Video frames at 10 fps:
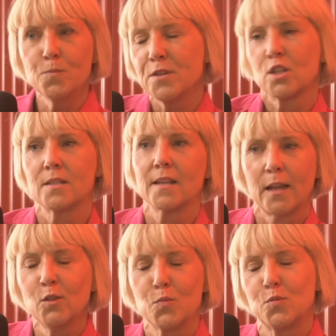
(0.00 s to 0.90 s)
Puis je te
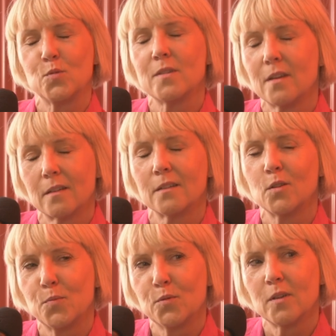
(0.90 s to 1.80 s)
dirais que depuis, euh,
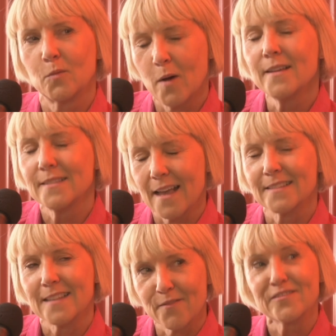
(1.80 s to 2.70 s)
depuis ouais, ça,
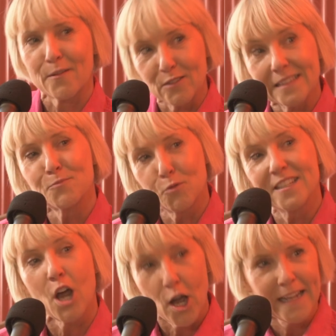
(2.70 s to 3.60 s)
ça, va. Je peux te oh,
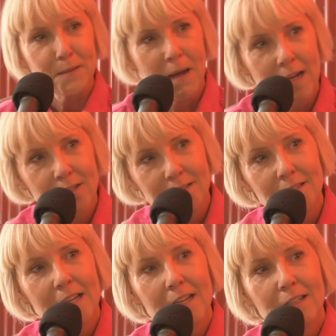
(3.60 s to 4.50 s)
dire uh-huh. honnêtement, là, uh-huh.